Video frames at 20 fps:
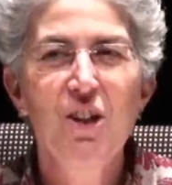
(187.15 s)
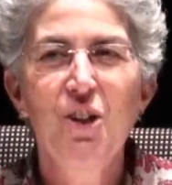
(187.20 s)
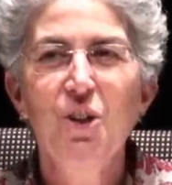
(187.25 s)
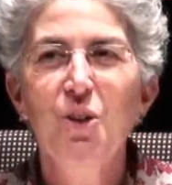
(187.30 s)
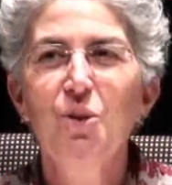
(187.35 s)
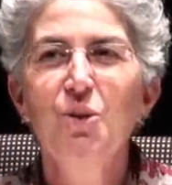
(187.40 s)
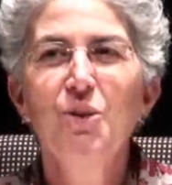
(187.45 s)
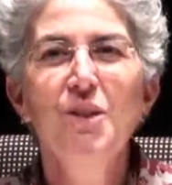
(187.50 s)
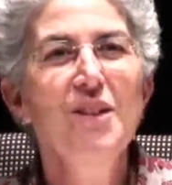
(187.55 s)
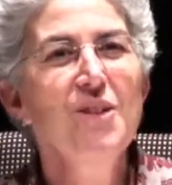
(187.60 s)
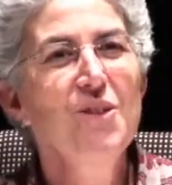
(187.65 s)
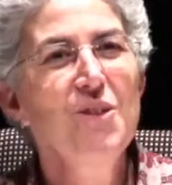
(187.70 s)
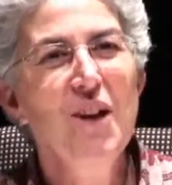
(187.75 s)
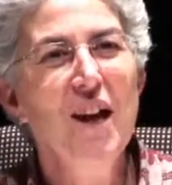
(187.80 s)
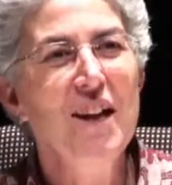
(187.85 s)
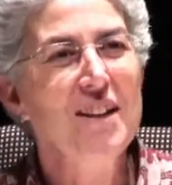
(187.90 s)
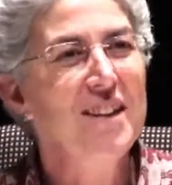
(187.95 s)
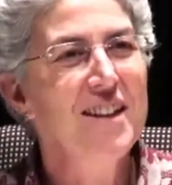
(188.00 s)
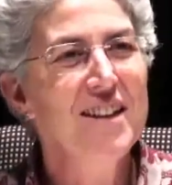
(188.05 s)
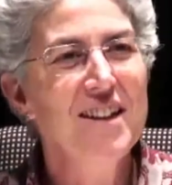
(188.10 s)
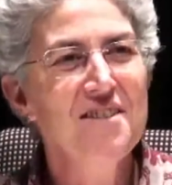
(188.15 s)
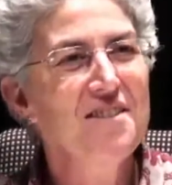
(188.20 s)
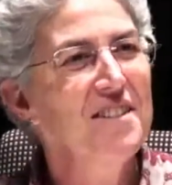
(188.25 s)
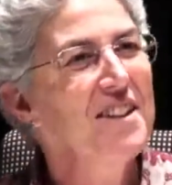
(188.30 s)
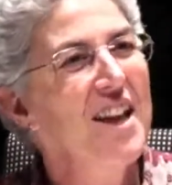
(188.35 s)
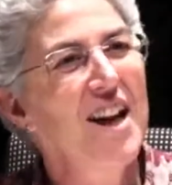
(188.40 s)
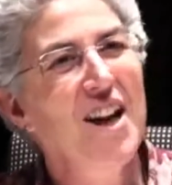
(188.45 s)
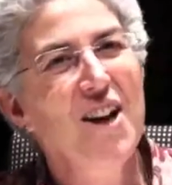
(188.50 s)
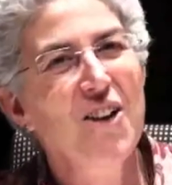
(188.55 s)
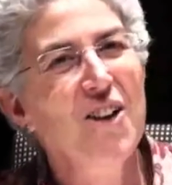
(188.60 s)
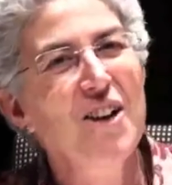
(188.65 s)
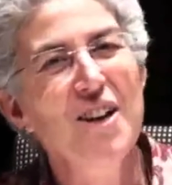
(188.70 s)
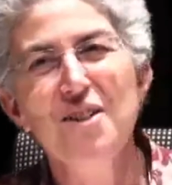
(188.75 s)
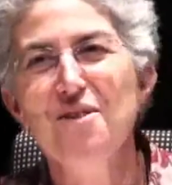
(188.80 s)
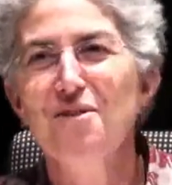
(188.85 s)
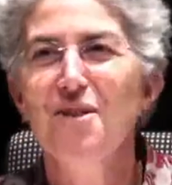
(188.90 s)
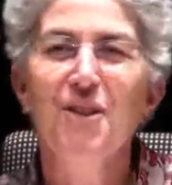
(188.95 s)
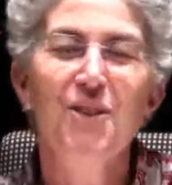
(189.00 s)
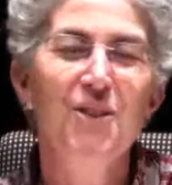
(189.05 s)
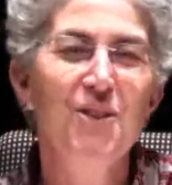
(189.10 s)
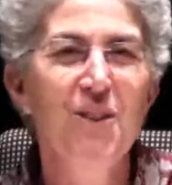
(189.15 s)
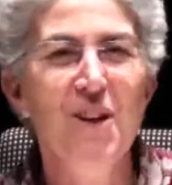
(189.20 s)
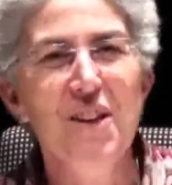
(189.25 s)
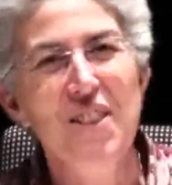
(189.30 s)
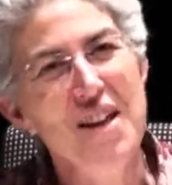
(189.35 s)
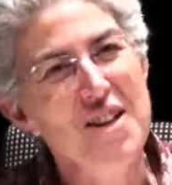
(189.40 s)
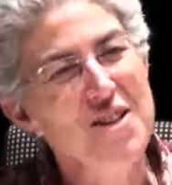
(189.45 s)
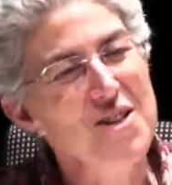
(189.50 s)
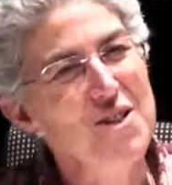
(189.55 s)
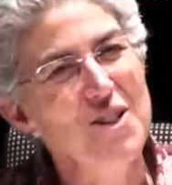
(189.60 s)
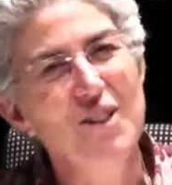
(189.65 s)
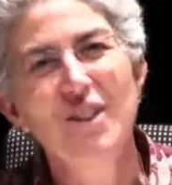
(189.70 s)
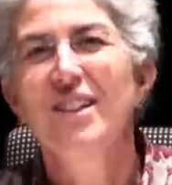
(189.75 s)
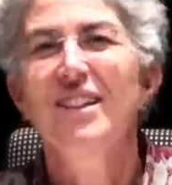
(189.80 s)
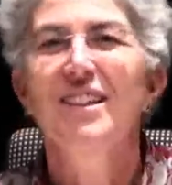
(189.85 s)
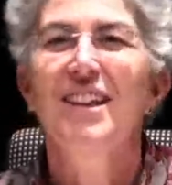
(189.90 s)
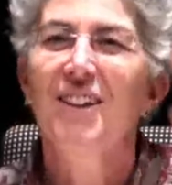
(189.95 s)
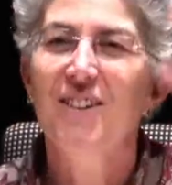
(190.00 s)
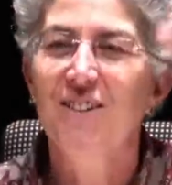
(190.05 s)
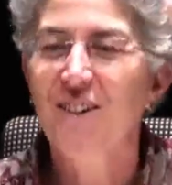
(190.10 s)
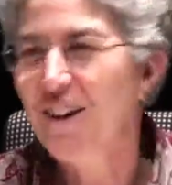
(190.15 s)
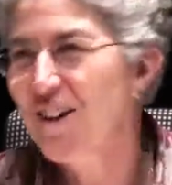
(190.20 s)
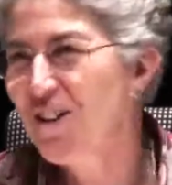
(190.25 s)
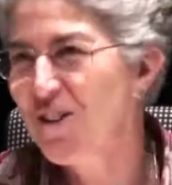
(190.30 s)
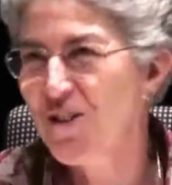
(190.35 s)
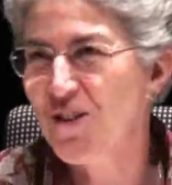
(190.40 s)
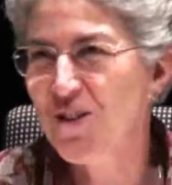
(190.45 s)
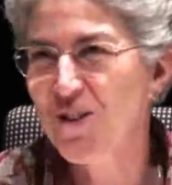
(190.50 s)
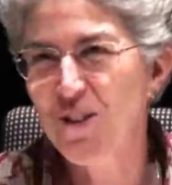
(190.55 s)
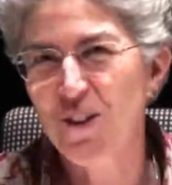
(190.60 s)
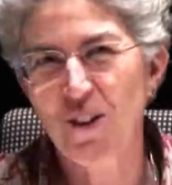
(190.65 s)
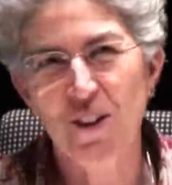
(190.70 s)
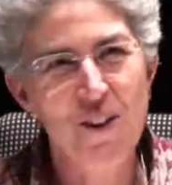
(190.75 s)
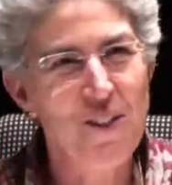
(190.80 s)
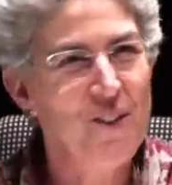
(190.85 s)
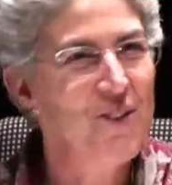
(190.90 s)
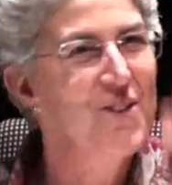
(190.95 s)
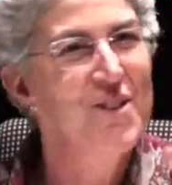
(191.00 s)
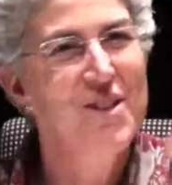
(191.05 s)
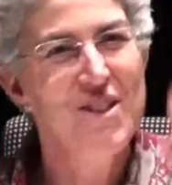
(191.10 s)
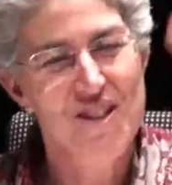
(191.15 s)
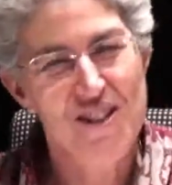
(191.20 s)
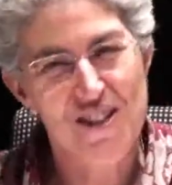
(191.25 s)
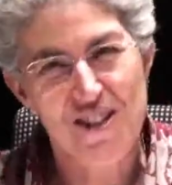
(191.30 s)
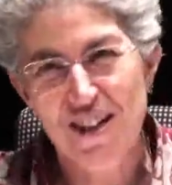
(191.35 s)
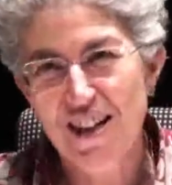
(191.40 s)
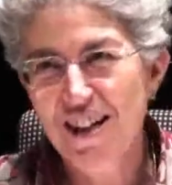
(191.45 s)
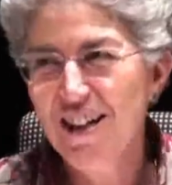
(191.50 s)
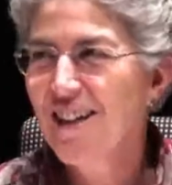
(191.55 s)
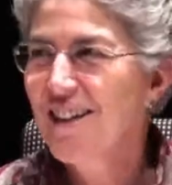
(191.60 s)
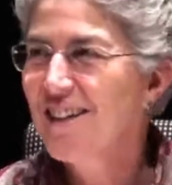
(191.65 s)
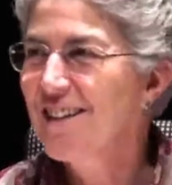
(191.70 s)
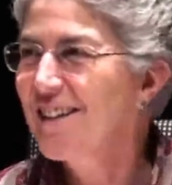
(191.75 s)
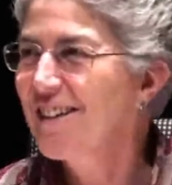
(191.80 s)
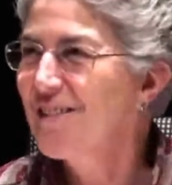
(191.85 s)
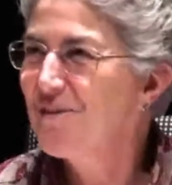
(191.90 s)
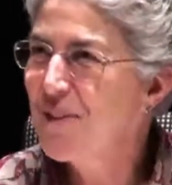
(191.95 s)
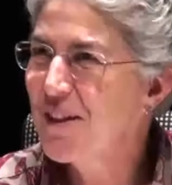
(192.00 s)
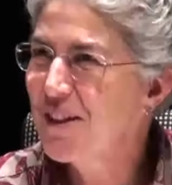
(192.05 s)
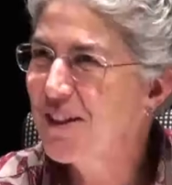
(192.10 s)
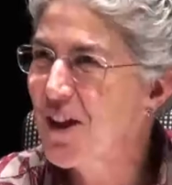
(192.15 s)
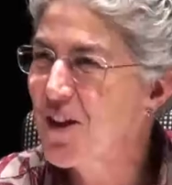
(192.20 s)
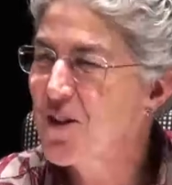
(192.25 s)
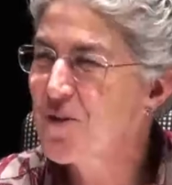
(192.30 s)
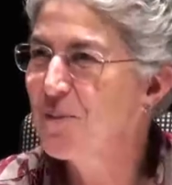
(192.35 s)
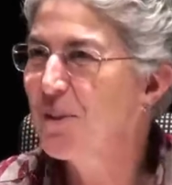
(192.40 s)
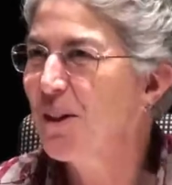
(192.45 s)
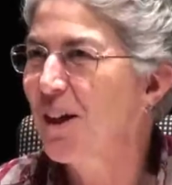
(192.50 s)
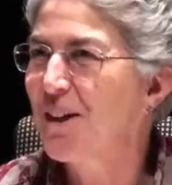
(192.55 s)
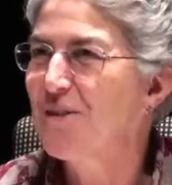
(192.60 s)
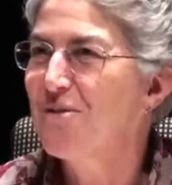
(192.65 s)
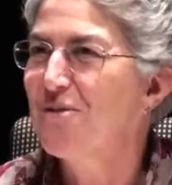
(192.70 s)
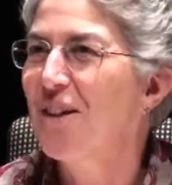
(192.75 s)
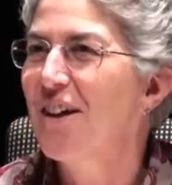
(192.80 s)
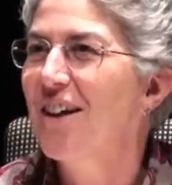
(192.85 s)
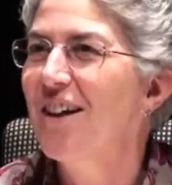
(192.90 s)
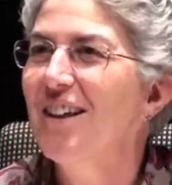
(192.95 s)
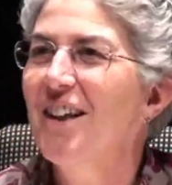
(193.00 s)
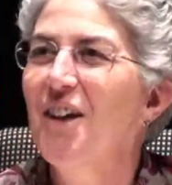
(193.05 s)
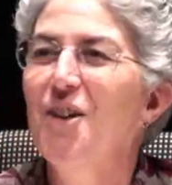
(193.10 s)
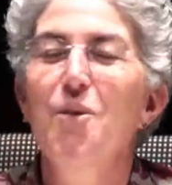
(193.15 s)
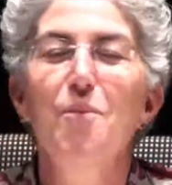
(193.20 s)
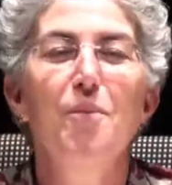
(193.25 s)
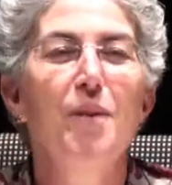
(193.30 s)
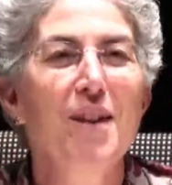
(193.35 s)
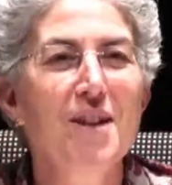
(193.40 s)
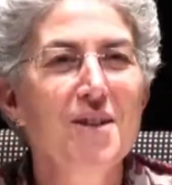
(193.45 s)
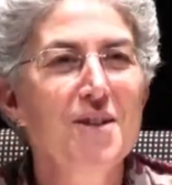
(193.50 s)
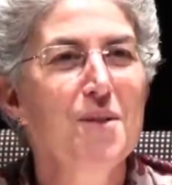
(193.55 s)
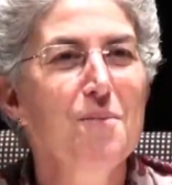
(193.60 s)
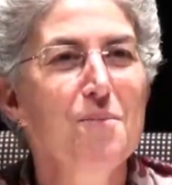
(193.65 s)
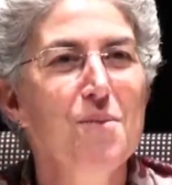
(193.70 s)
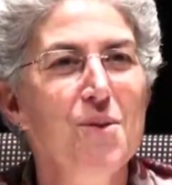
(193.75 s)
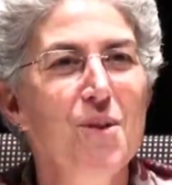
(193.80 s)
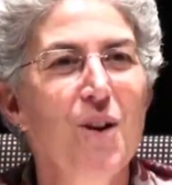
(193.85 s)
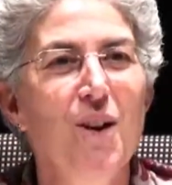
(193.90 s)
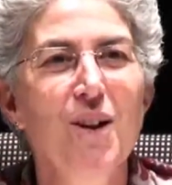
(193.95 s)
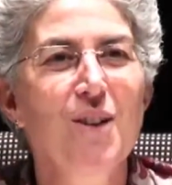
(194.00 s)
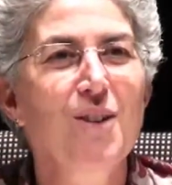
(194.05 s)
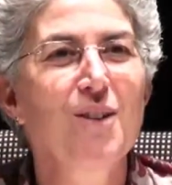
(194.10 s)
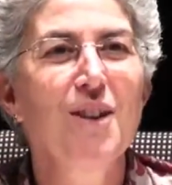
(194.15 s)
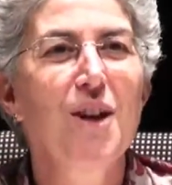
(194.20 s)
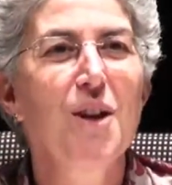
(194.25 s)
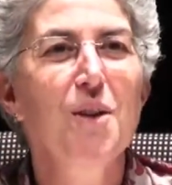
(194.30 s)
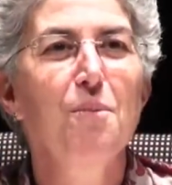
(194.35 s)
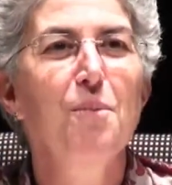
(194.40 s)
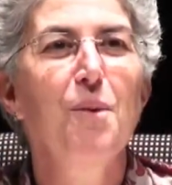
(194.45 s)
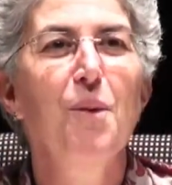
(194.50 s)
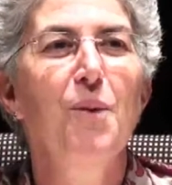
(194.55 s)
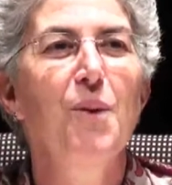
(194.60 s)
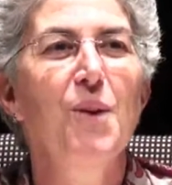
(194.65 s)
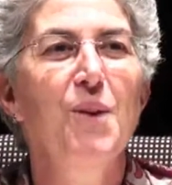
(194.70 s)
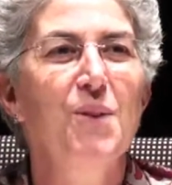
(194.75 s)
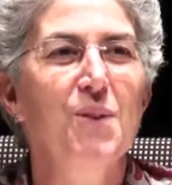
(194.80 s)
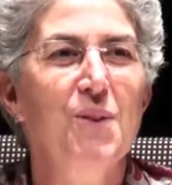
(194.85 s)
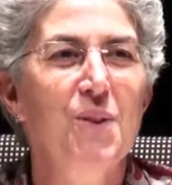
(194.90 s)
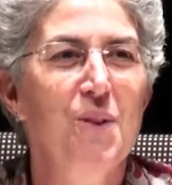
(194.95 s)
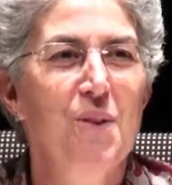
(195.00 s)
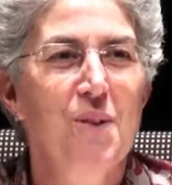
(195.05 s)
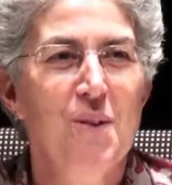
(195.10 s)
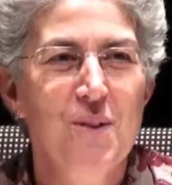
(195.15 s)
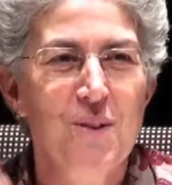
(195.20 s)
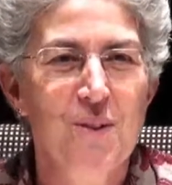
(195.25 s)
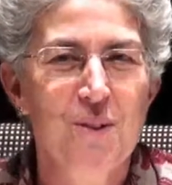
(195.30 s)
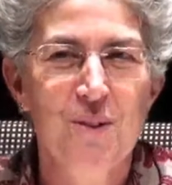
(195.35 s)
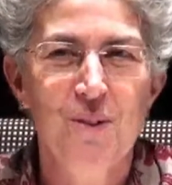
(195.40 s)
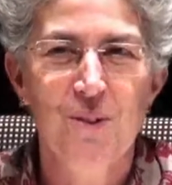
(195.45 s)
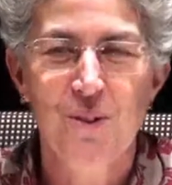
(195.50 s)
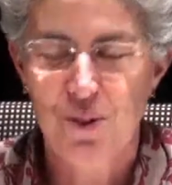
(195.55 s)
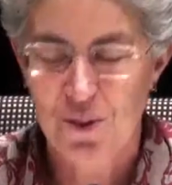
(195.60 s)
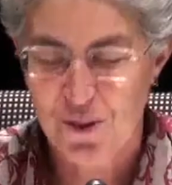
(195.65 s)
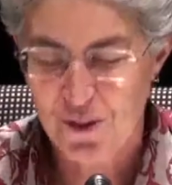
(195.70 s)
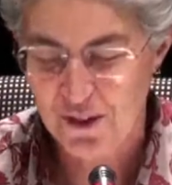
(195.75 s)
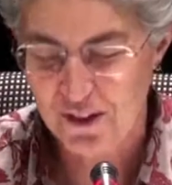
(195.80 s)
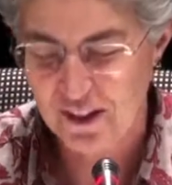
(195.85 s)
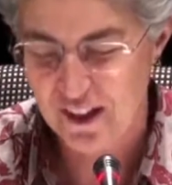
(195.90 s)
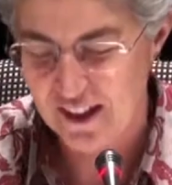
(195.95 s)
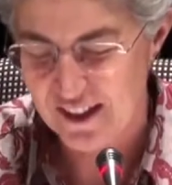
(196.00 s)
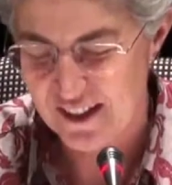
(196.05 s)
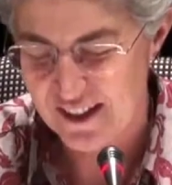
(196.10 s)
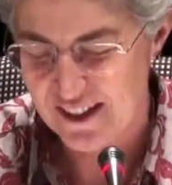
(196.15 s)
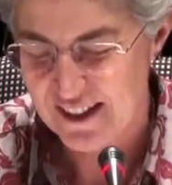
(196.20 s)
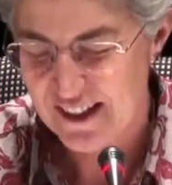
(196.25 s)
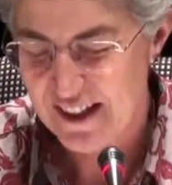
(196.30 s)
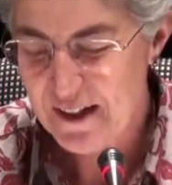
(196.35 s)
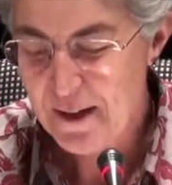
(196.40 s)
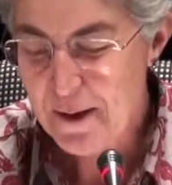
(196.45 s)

E quando o gato andava lá agora feito doida à solta, a correr nos corredores de, pintados por Rafael lá no Palácio Apostólico, de um lado para o outro, todo contente.